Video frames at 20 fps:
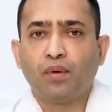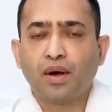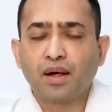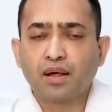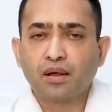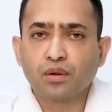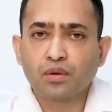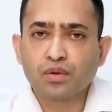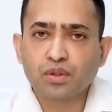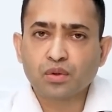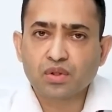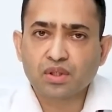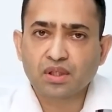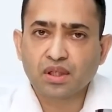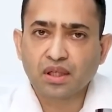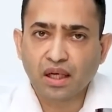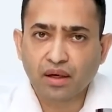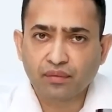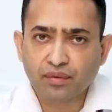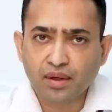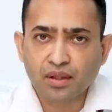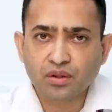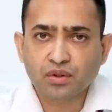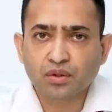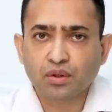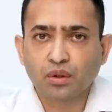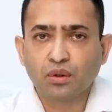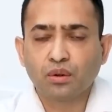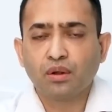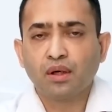వాటి నుంచి వచ్చిన
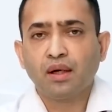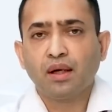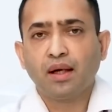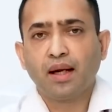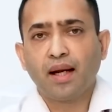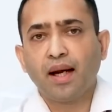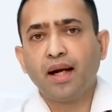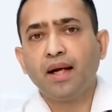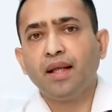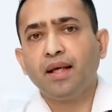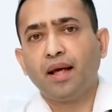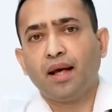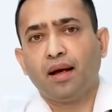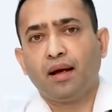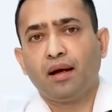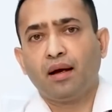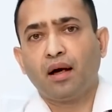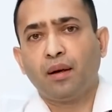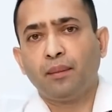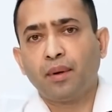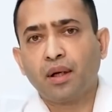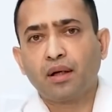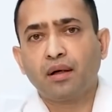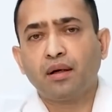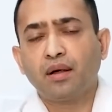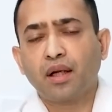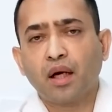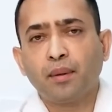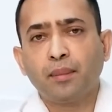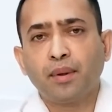ఎవిడెన్స్తో ఏడిఏ
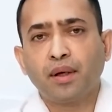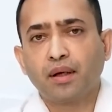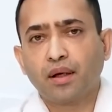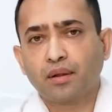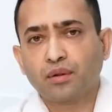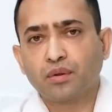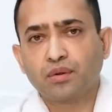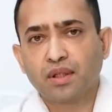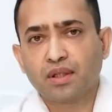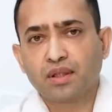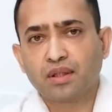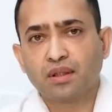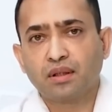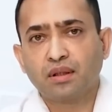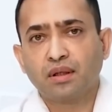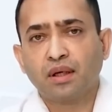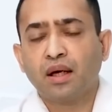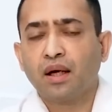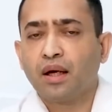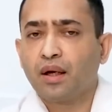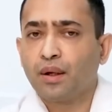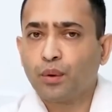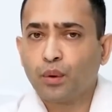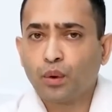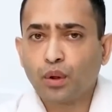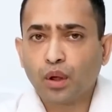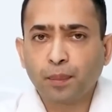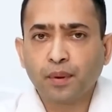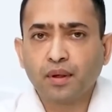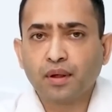అమెరికన్ డయాబెటిక్ అసోసియేషన్
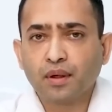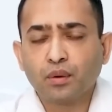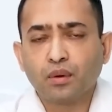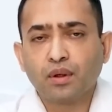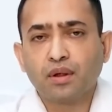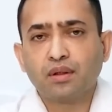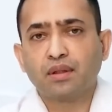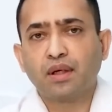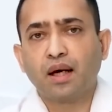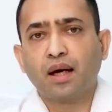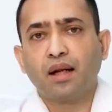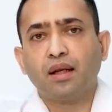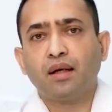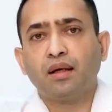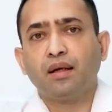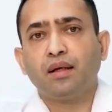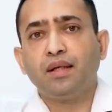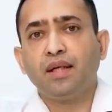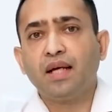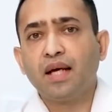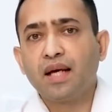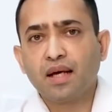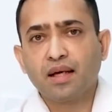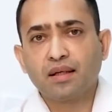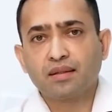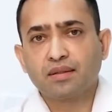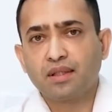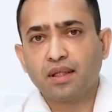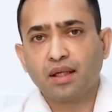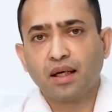యూరోపియన్ యూనియన్ కానీ
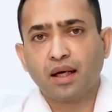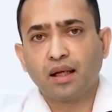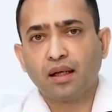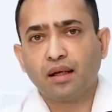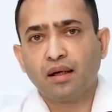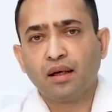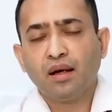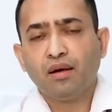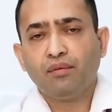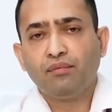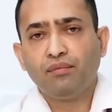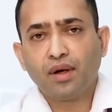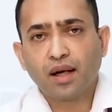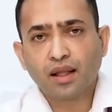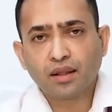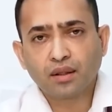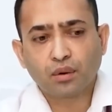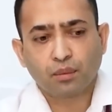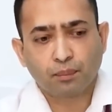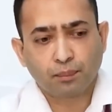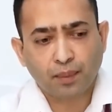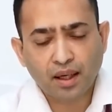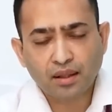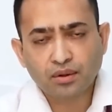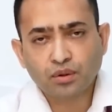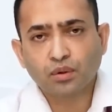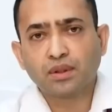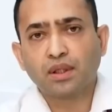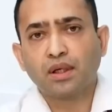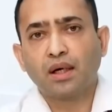ఏఎస్డి కానీ వీళ్ళందరూ మన
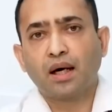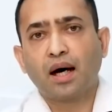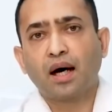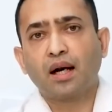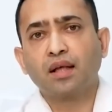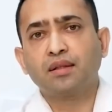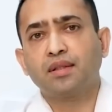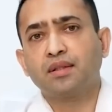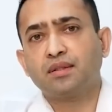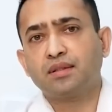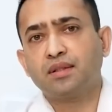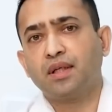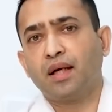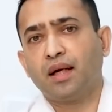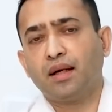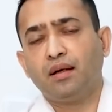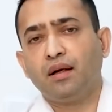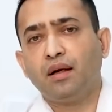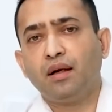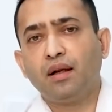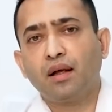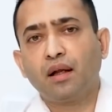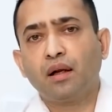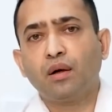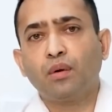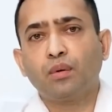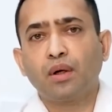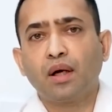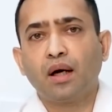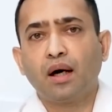సొంత ఆర్ఎస్ఎస్డిఐ
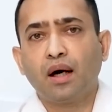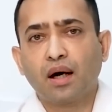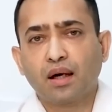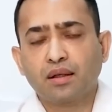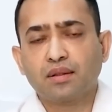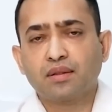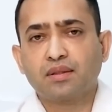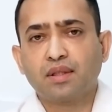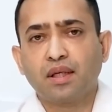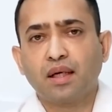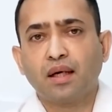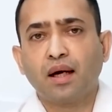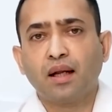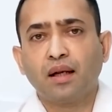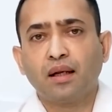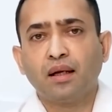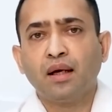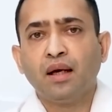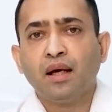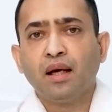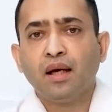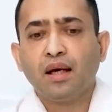ఇండియాలో ఉన్న ఆర్ఎస్ఎస్డిఐ కానీ